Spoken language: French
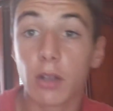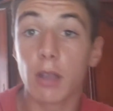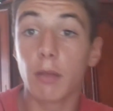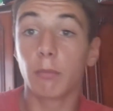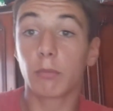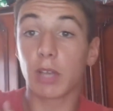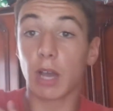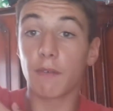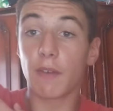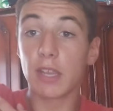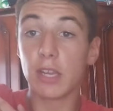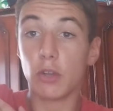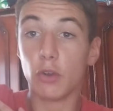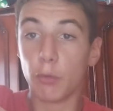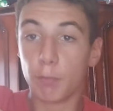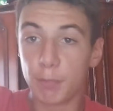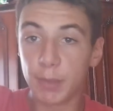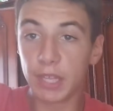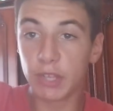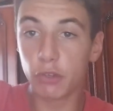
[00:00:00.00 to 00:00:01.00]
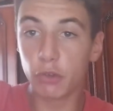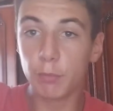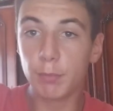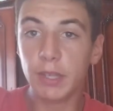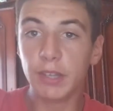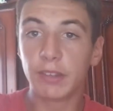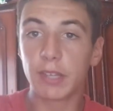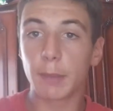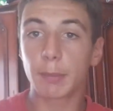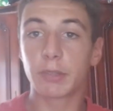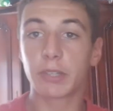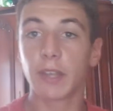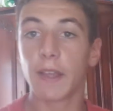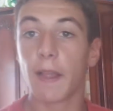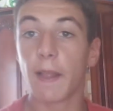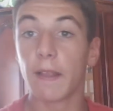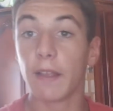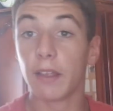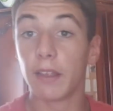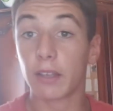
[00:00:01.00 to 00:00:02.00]
quand même travailler le pic du biceps.
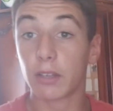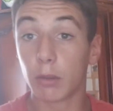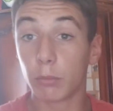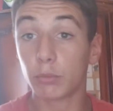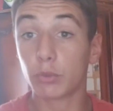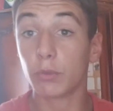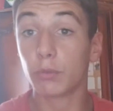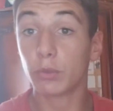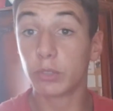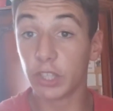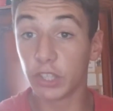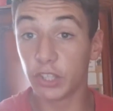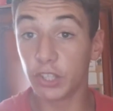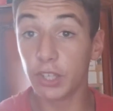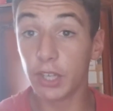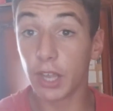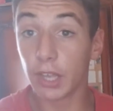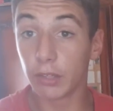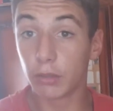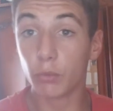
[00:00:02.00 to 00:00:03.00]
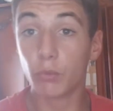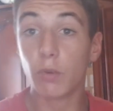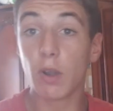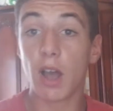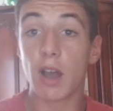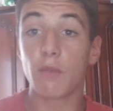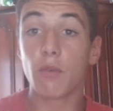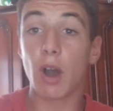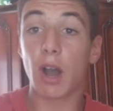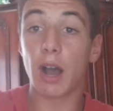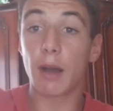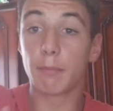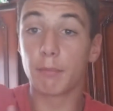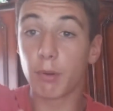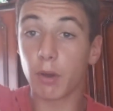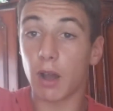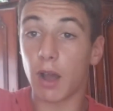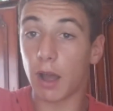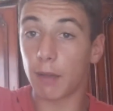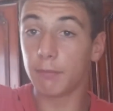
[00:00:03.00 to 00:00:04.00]
Comme je vous ai dit, si vous voulez avoir un,
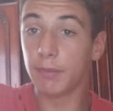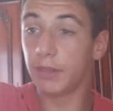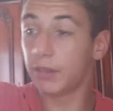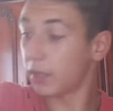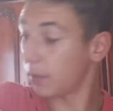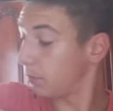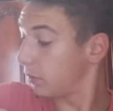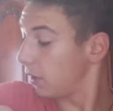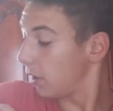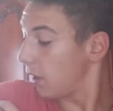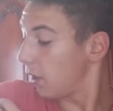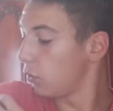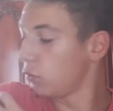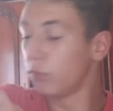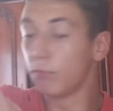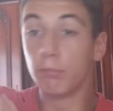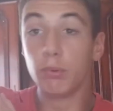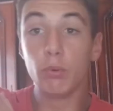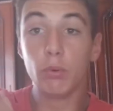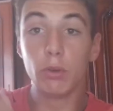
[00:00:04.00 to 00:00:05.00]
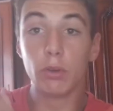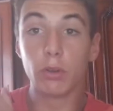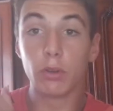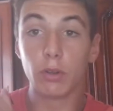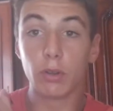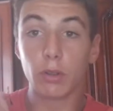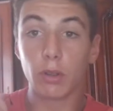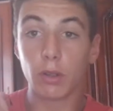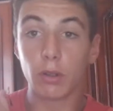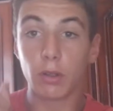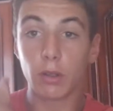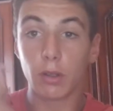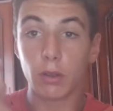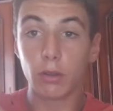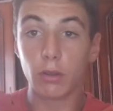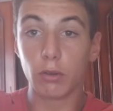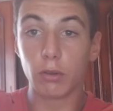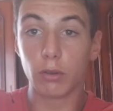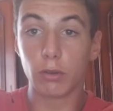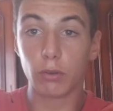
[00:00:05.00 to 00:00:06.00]
un biceps, une boule
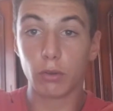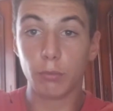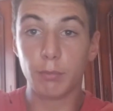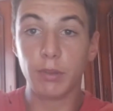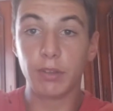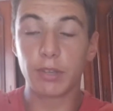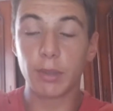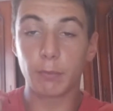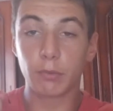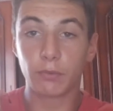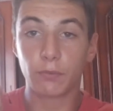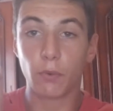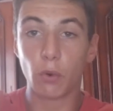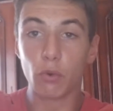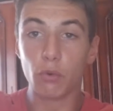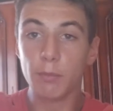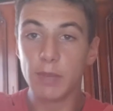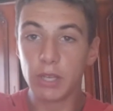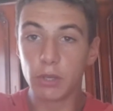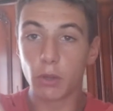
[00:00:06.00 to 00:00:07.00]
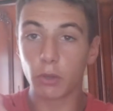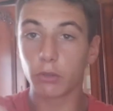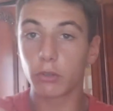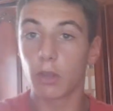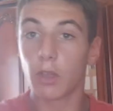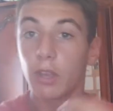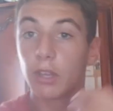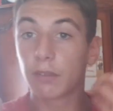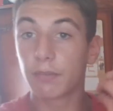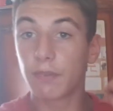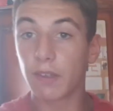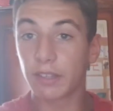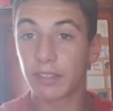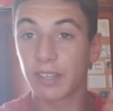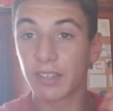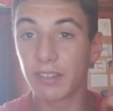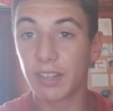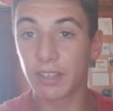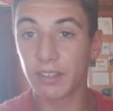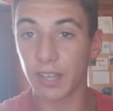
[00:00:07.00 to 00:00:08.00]
de biceps volumineuse, faites
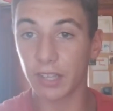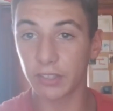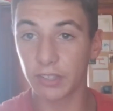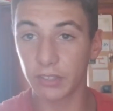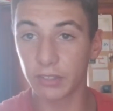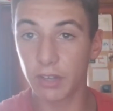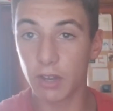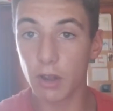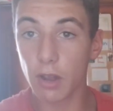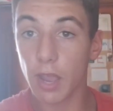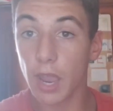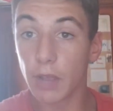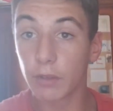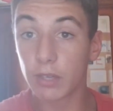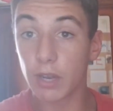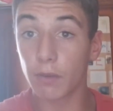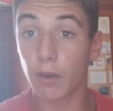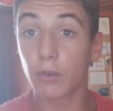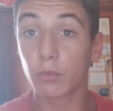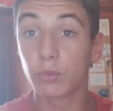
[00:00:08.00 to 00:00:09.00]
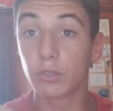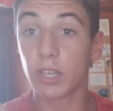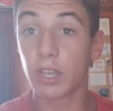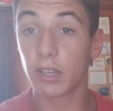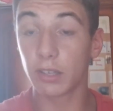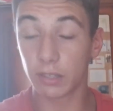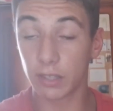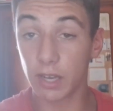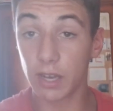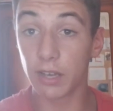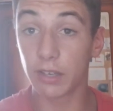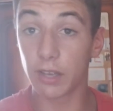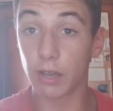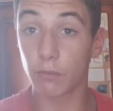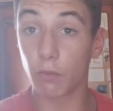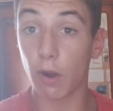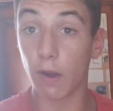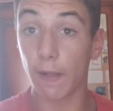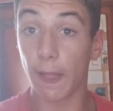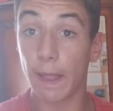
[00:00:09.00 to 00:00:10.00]
ces exercices-là. Vous allez voir que vous allez les
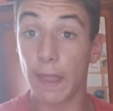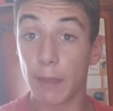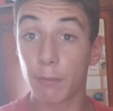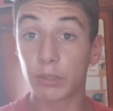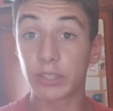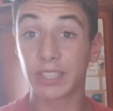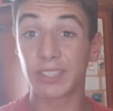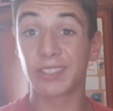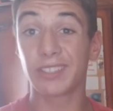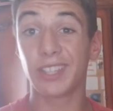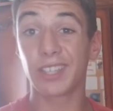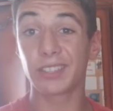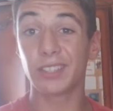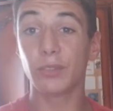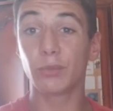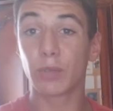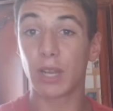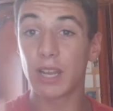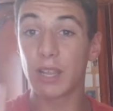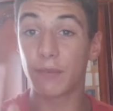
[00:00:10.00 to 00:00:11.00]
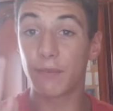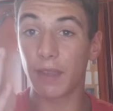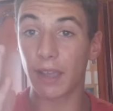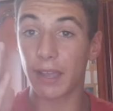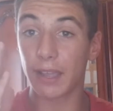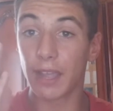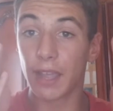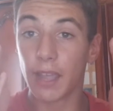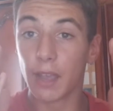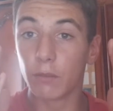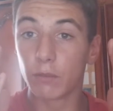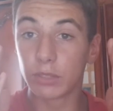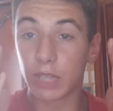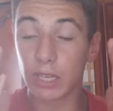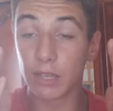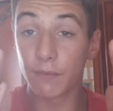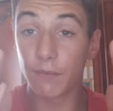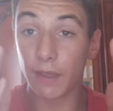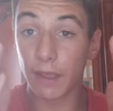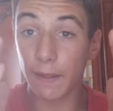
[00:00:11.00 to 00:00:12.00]
avoir. Et pour ces exercices, vous allez faire, vous
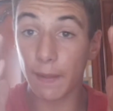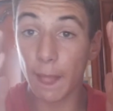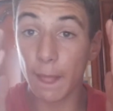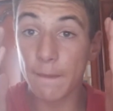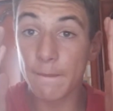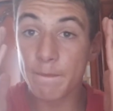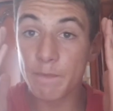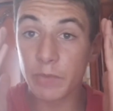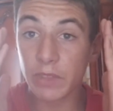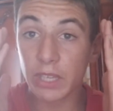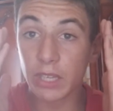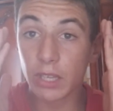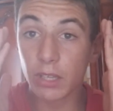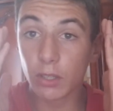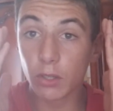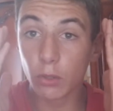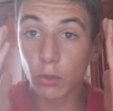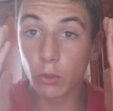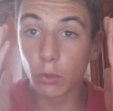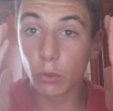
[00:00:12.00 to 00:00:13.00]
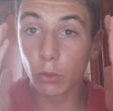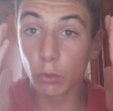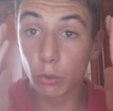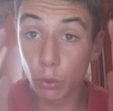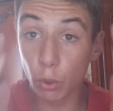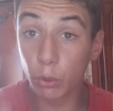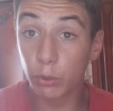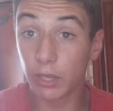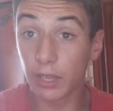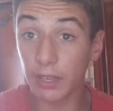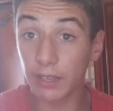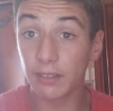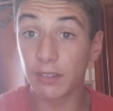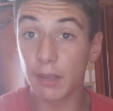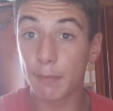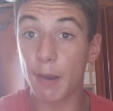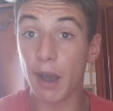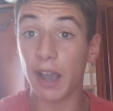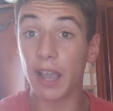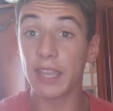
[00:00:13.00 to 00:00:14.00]
allez faire deux séries,
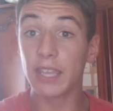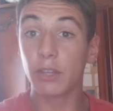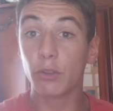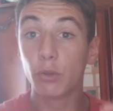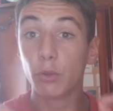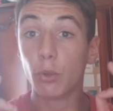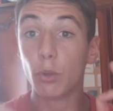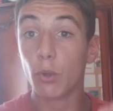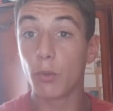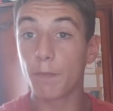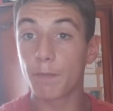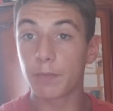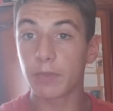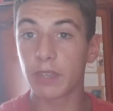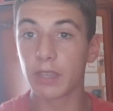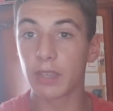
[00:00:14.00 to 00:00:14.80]
c'est pareil, deux